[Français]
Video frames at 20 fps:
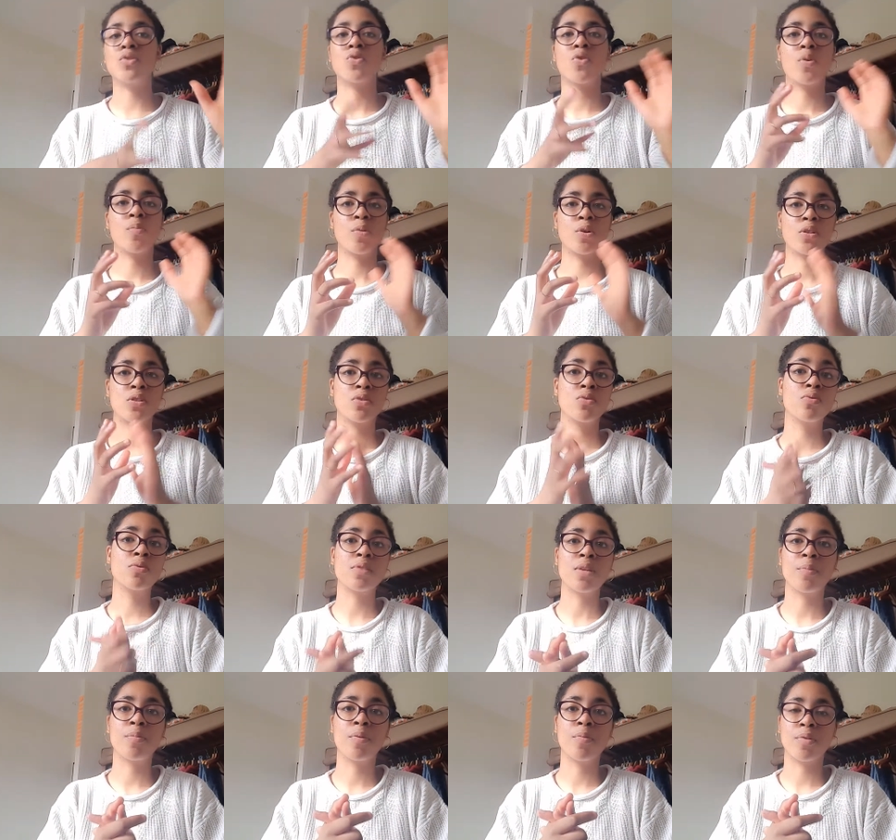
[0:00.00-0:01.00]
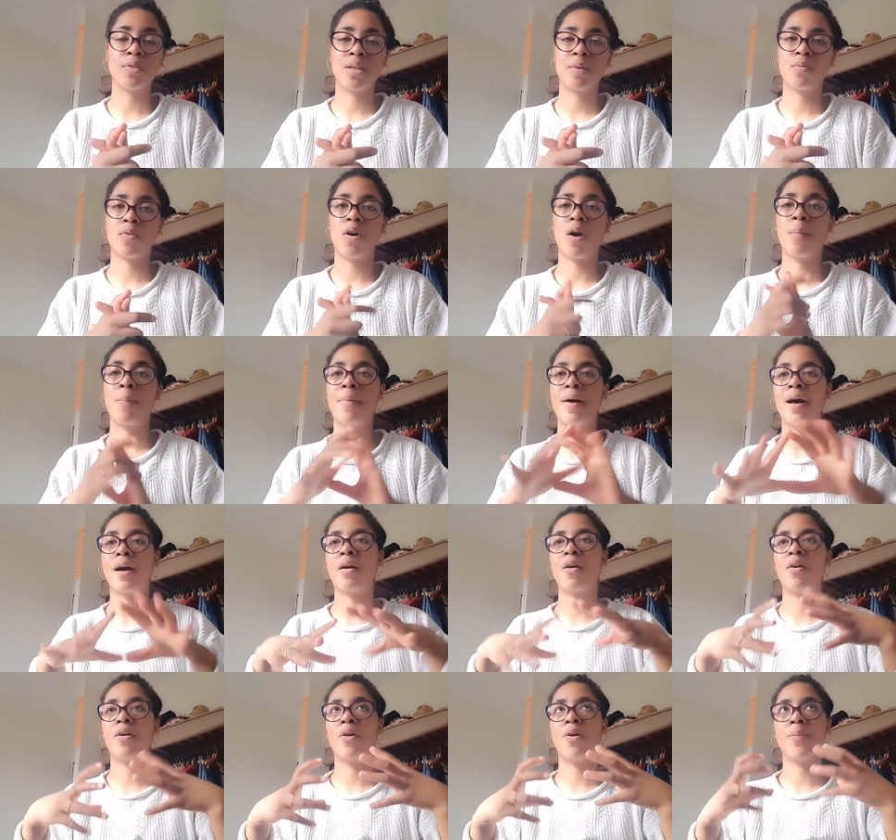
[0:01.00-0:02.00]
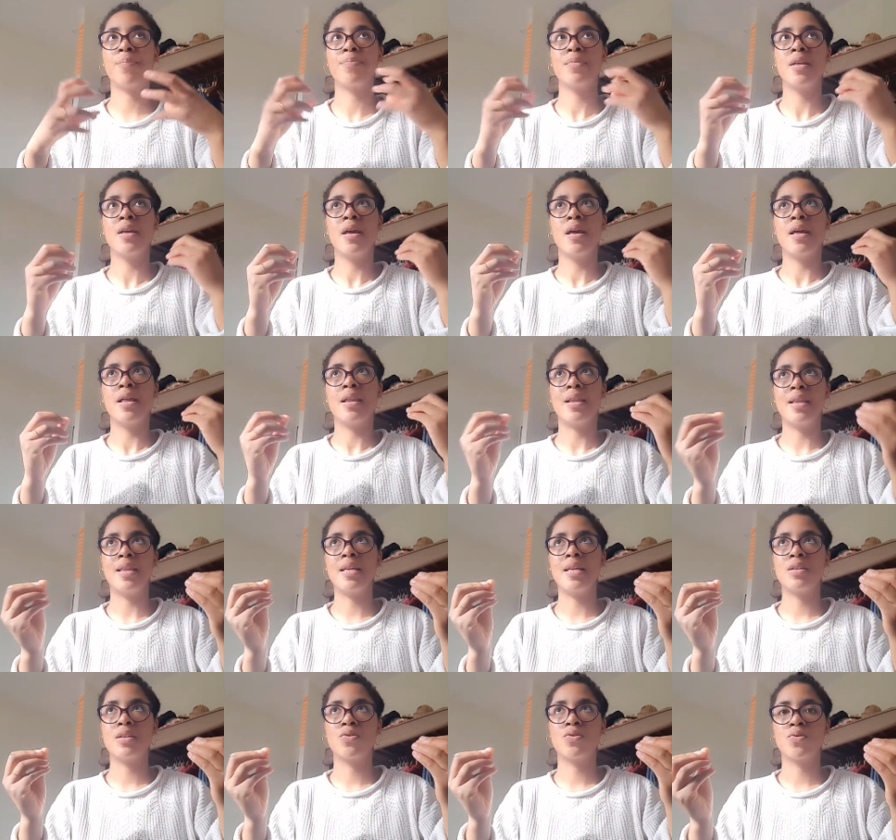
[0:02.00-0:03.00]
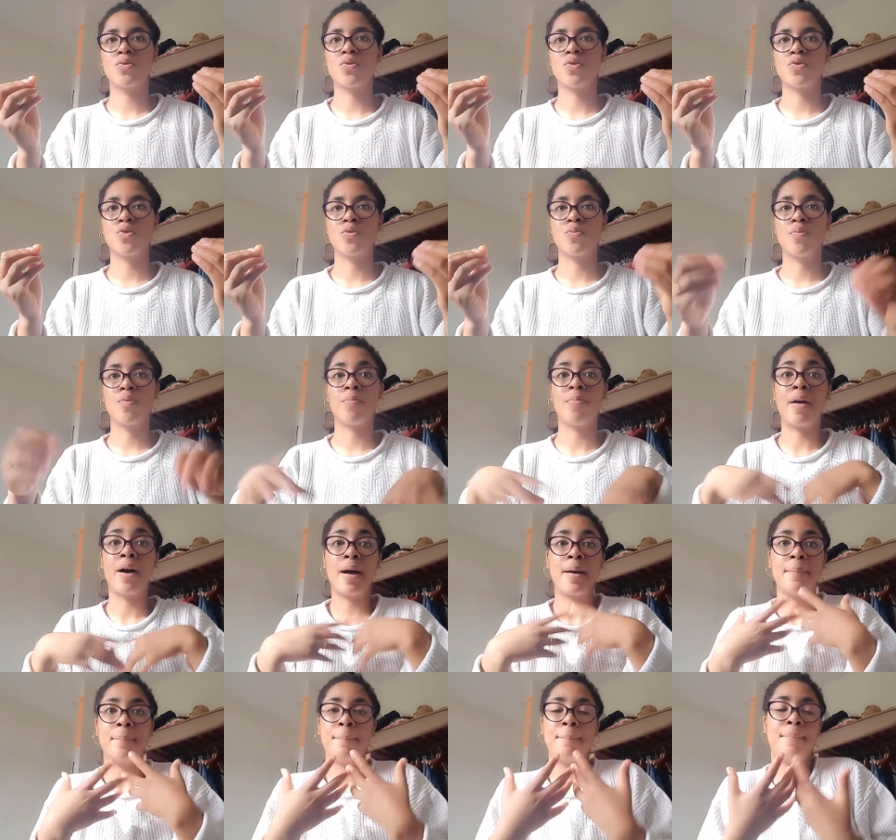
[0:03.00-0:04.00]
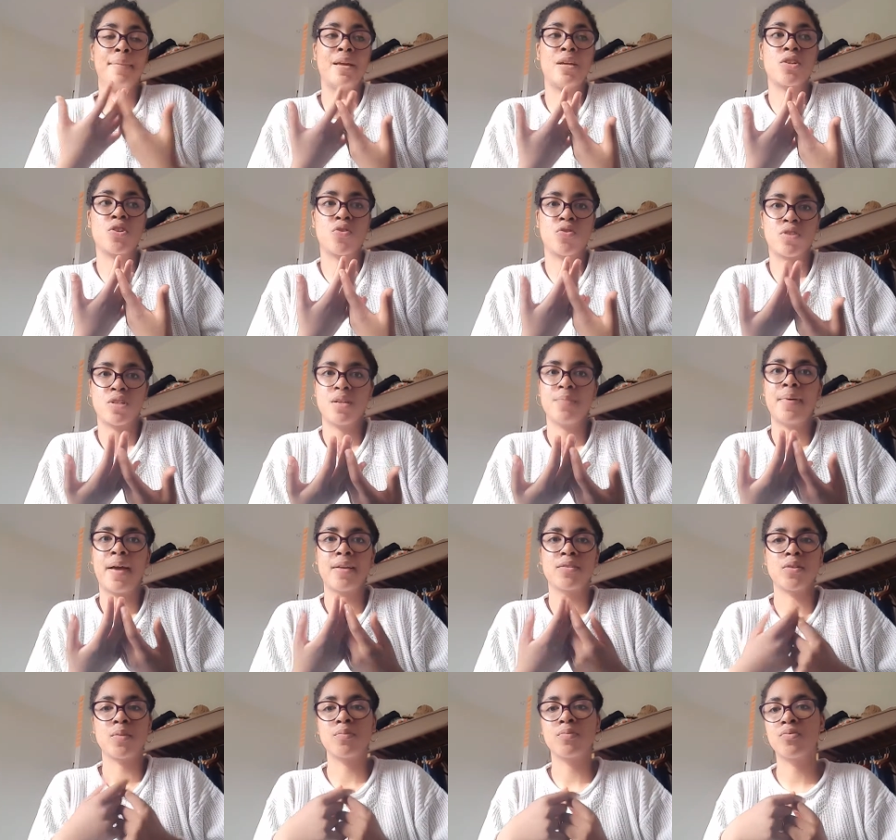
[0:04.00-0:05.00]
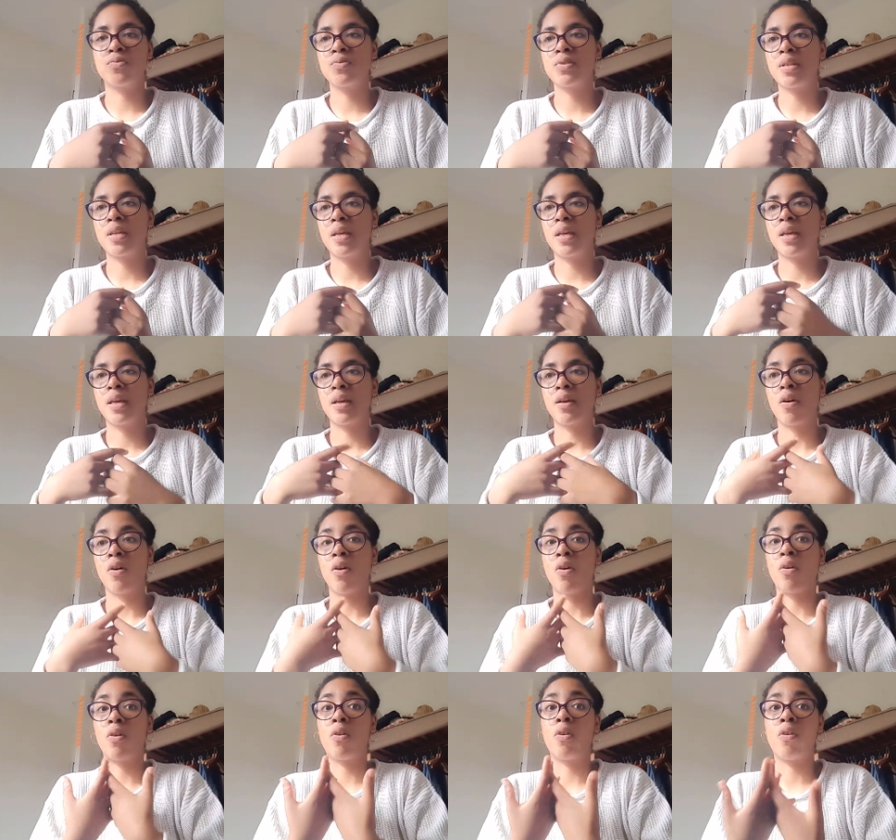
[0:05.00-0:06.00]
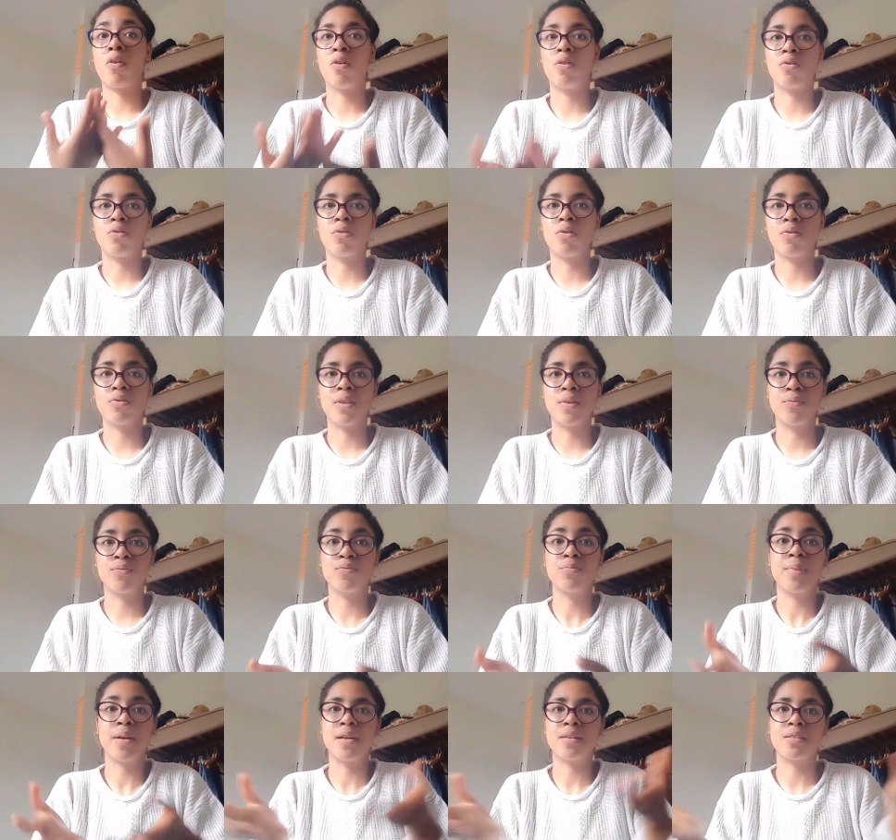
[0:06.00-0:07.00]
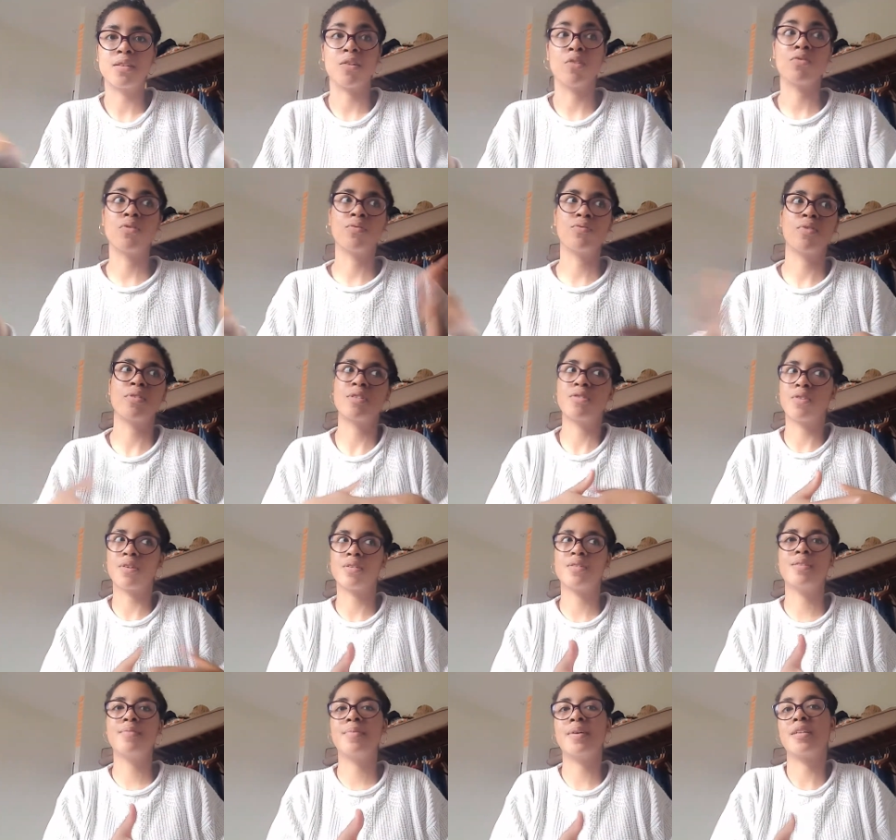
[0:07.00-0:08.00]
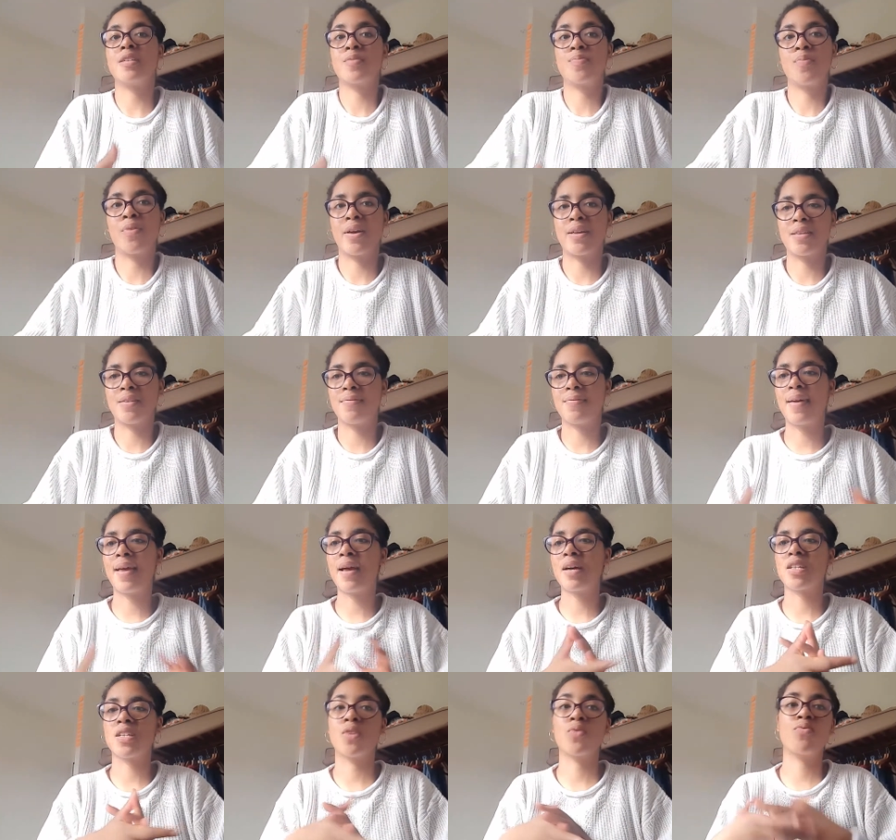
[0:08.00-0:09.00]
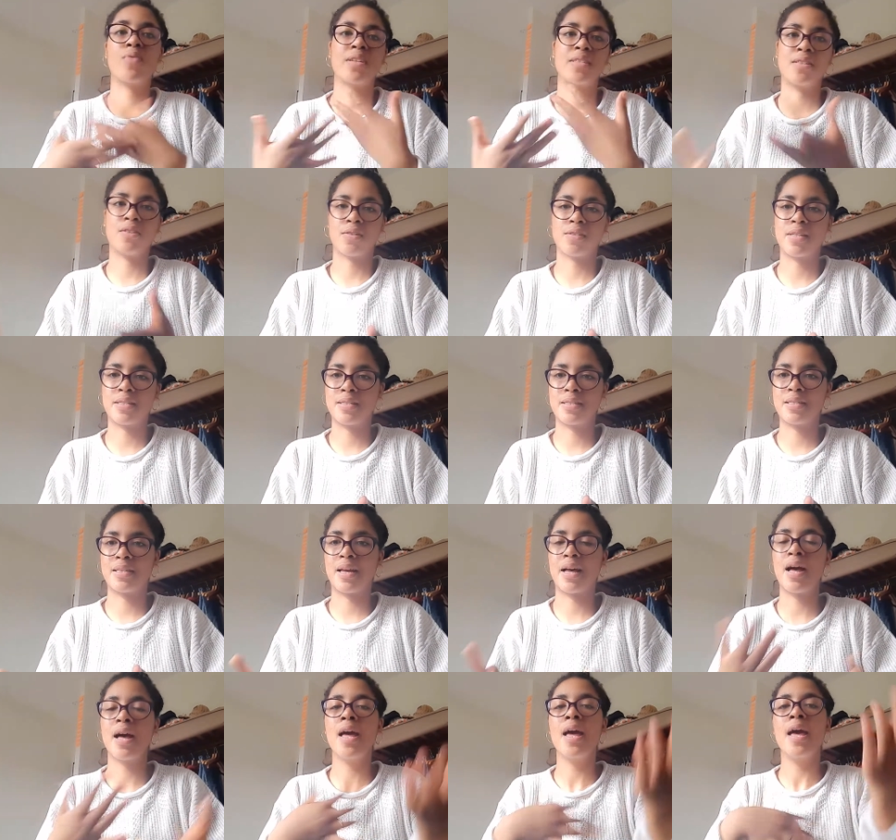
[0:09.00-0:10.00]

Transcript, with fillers: Je commence tout simplement d'abord par euh, les choses que je ne peux pas ben, changer, par exemple tout ce qui est euh, rendez-vous, ben, j'ai un rendez-vous à cette heure-ci, je ben, je peux rien y faire, j'ai un cours à cette heure etc.